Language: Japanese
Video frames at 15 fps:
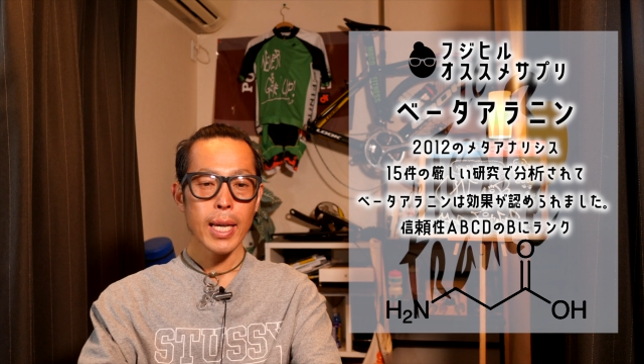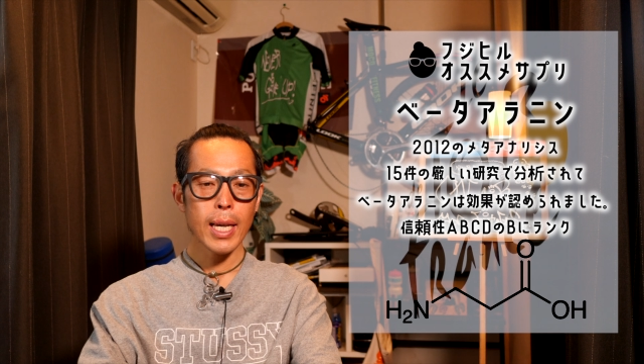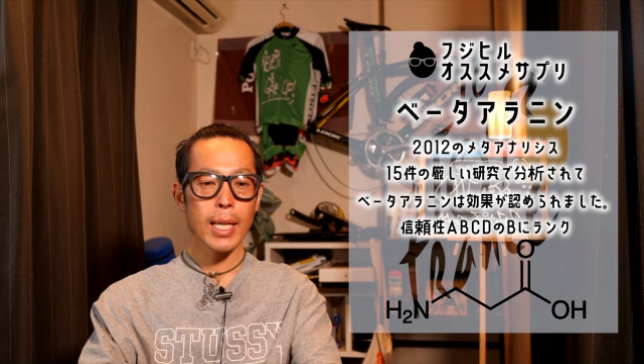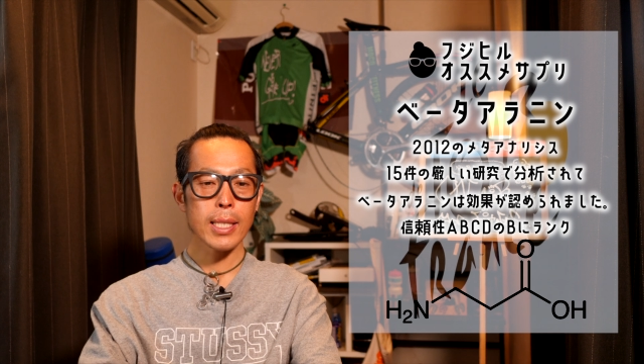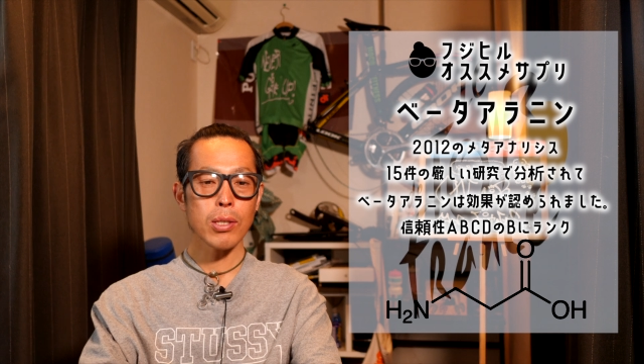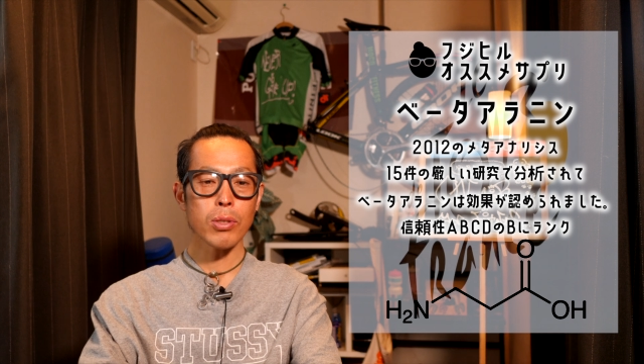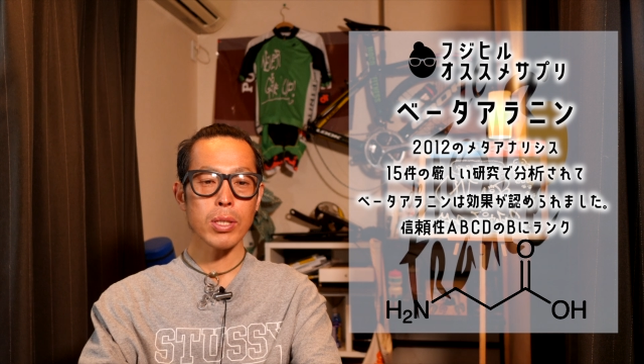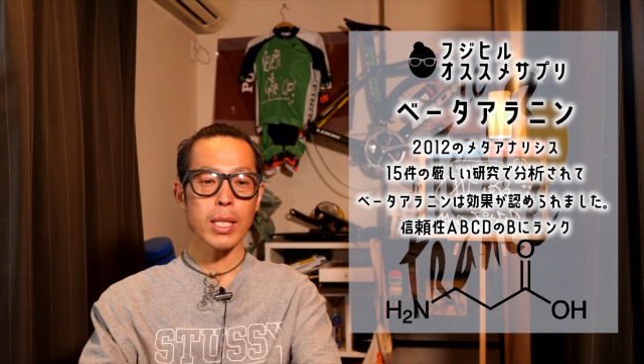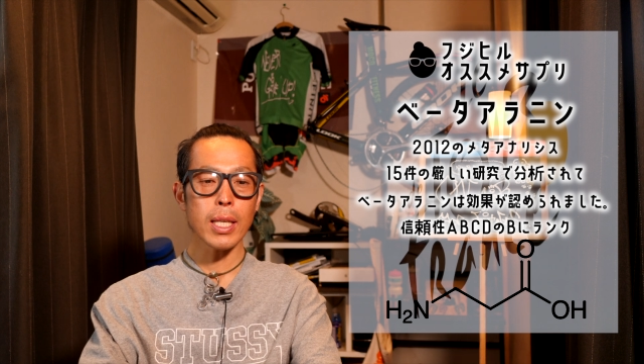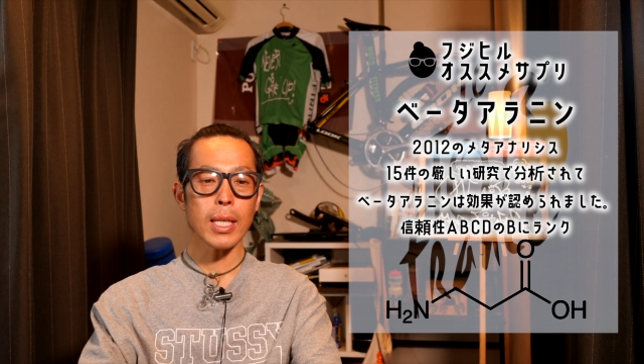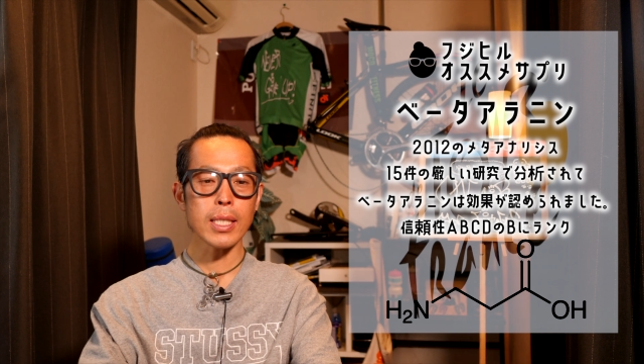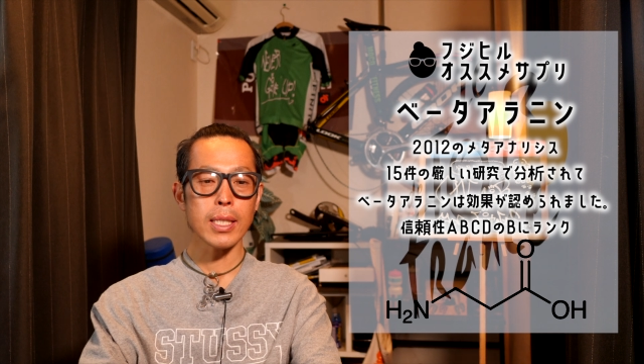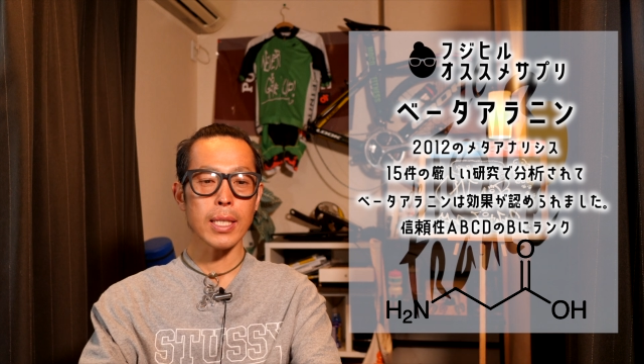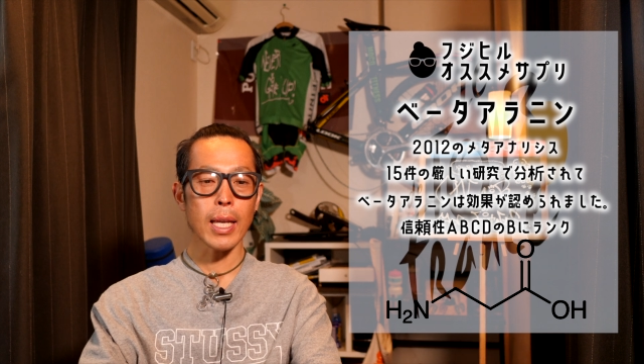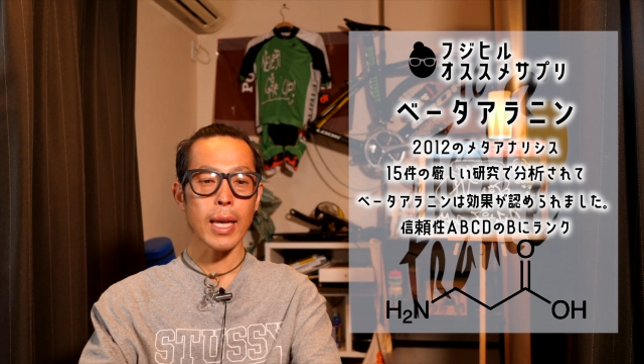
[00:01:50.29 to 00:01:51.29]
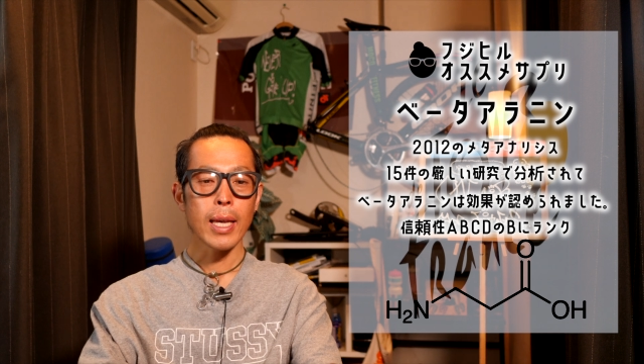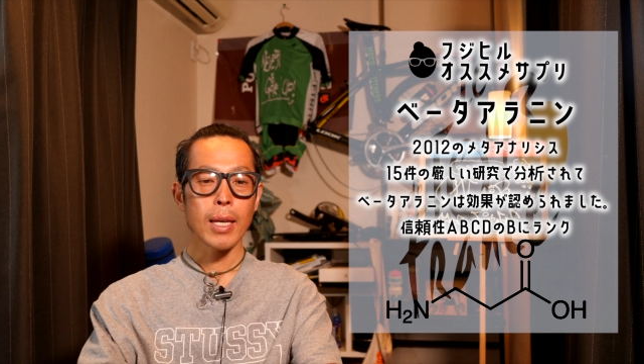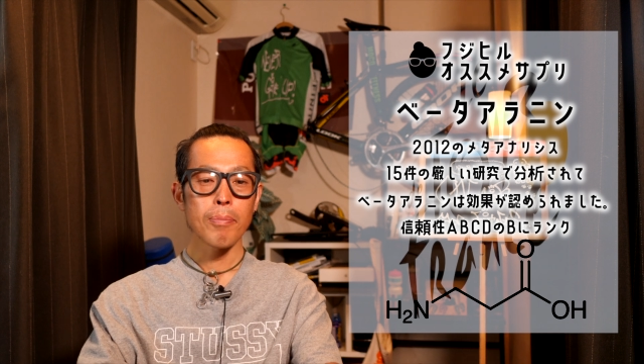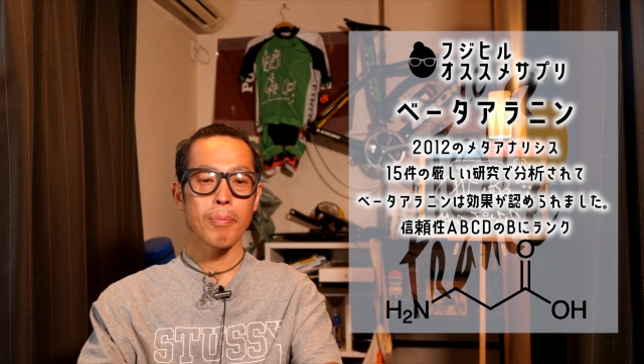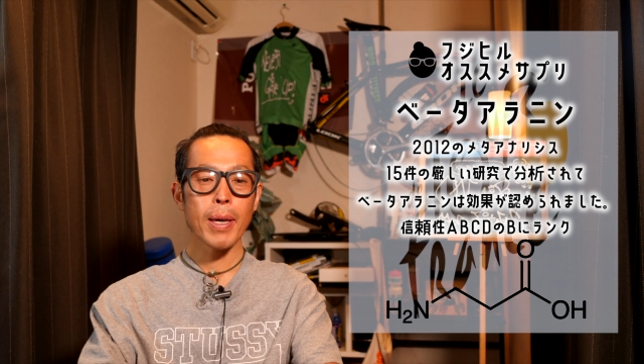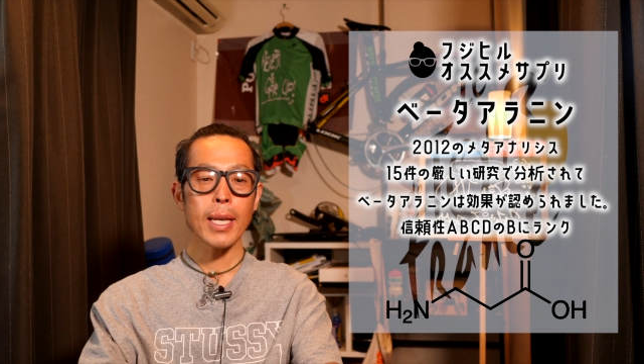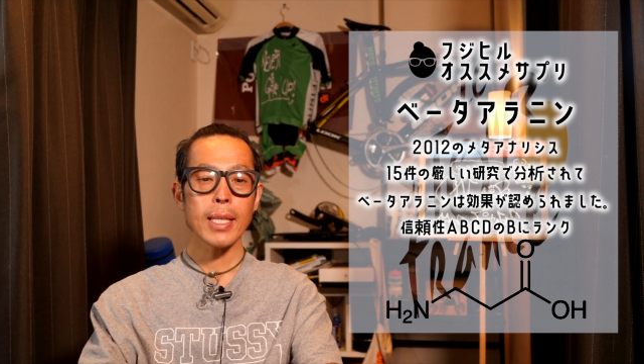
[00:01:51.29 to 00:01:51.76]
えー、そしてですね、
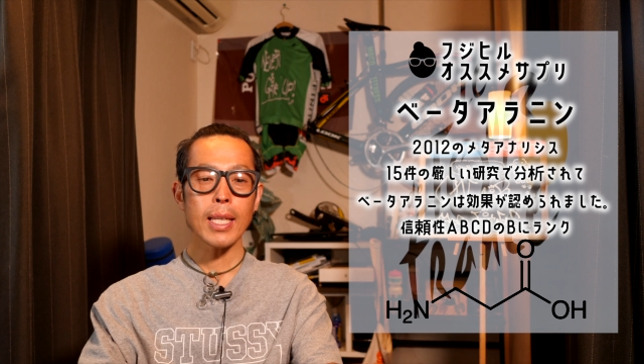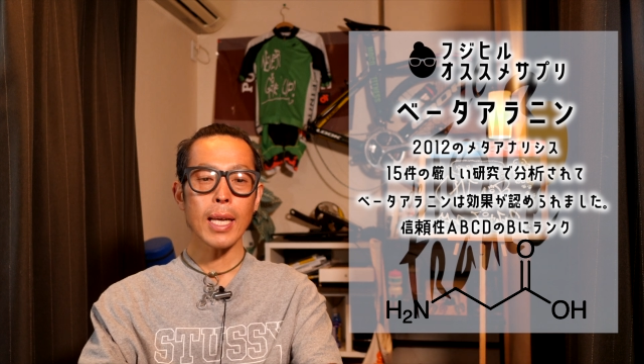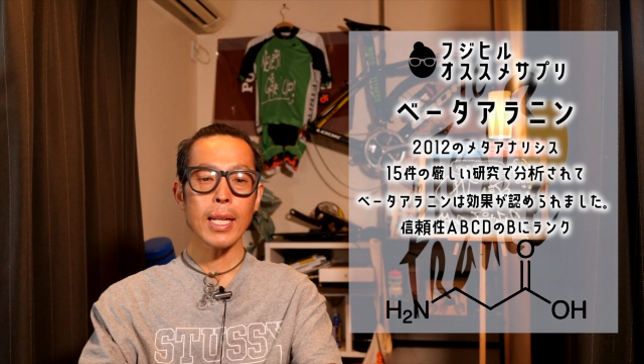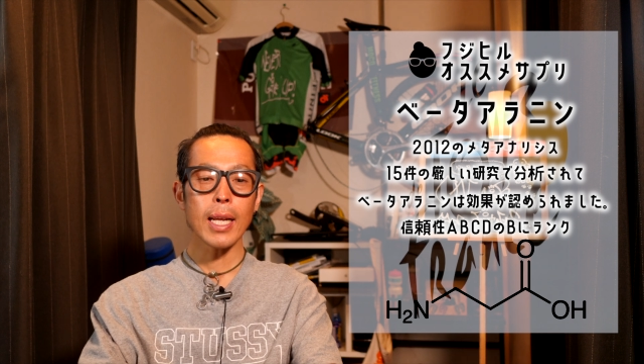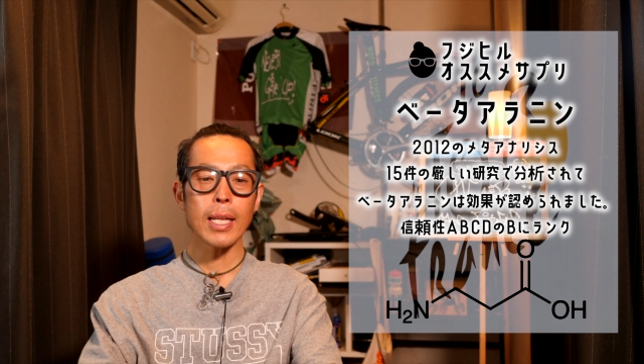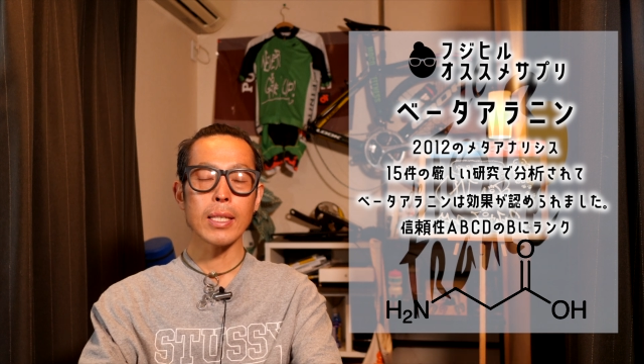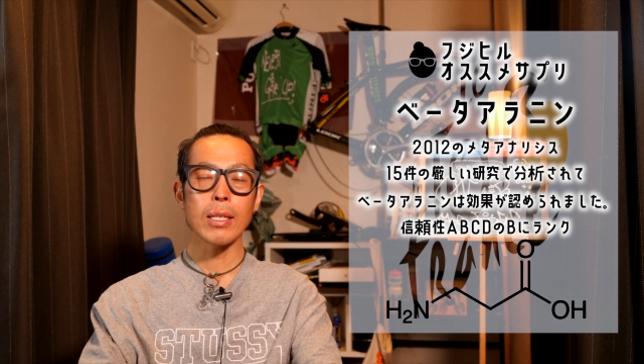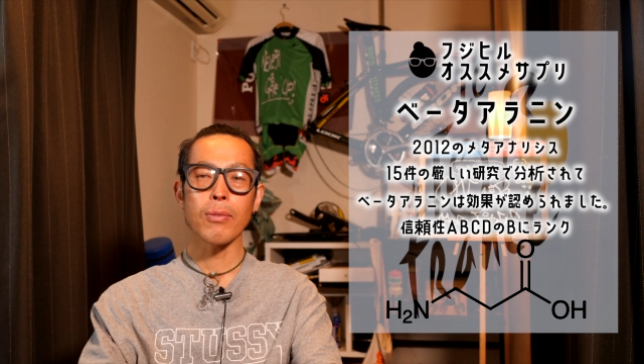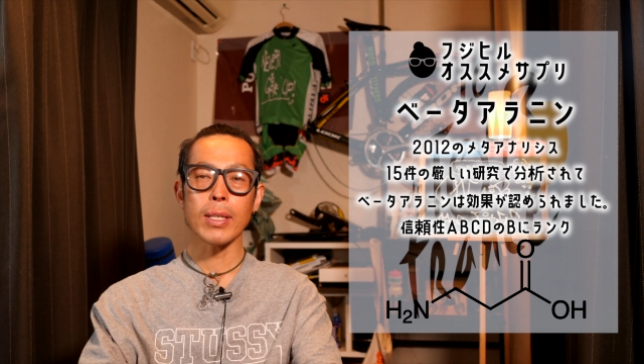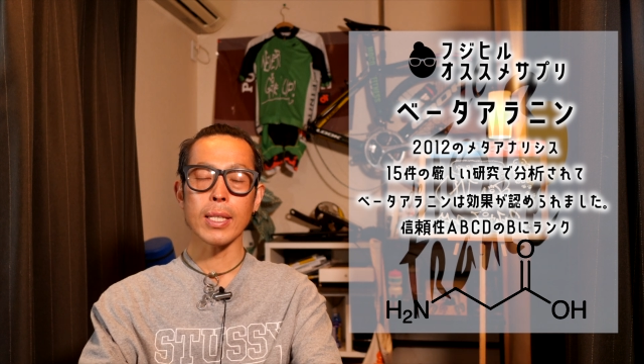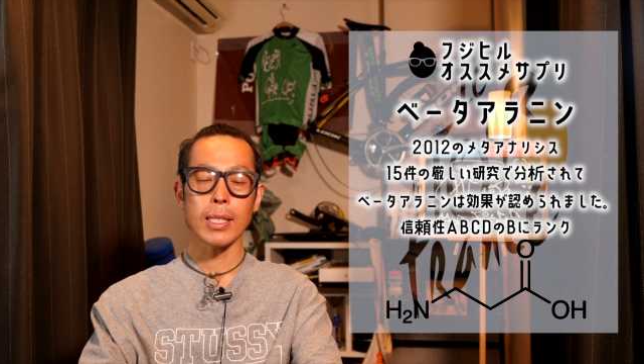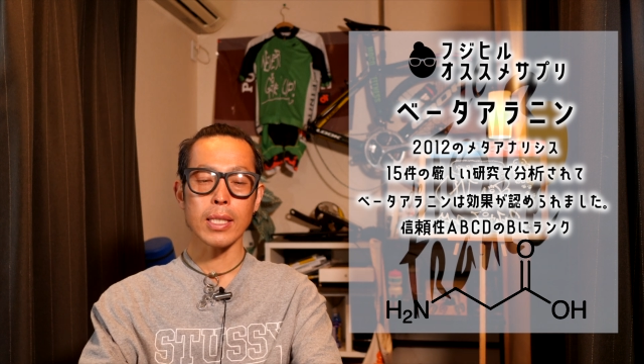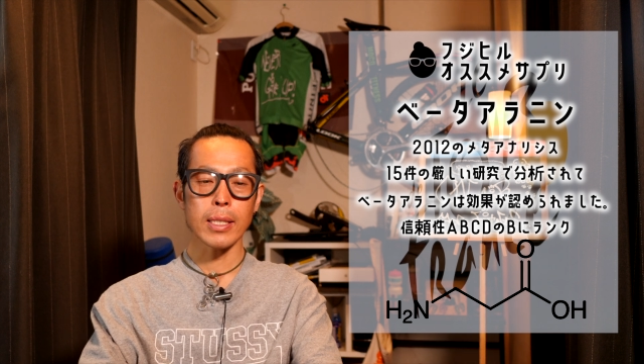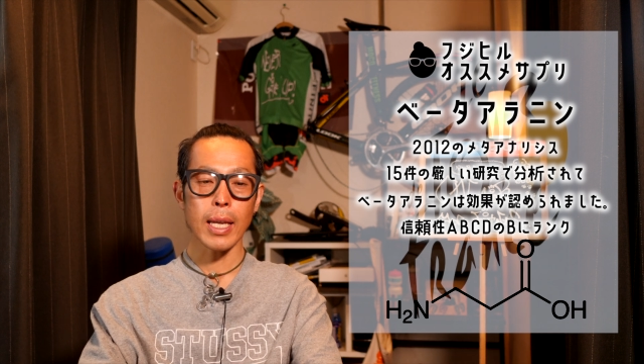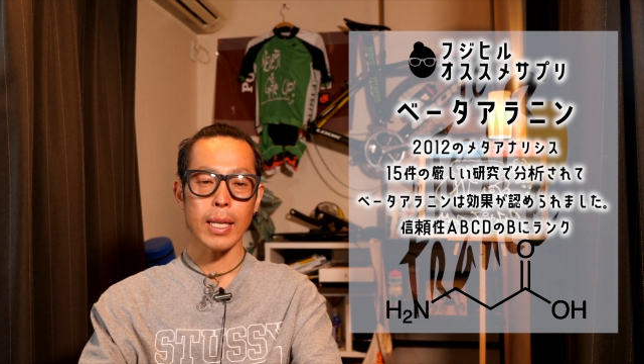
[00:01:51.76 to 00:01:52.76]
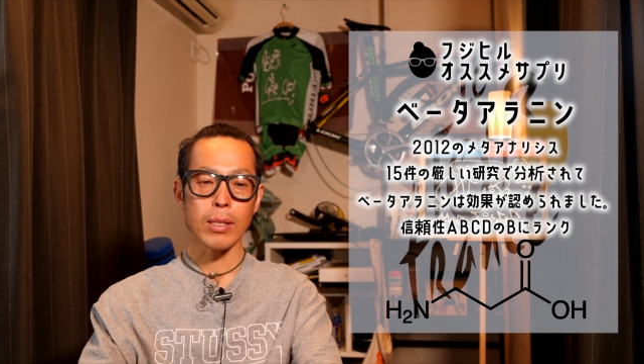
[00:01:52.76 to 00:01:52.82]
ベータアラニンはですね、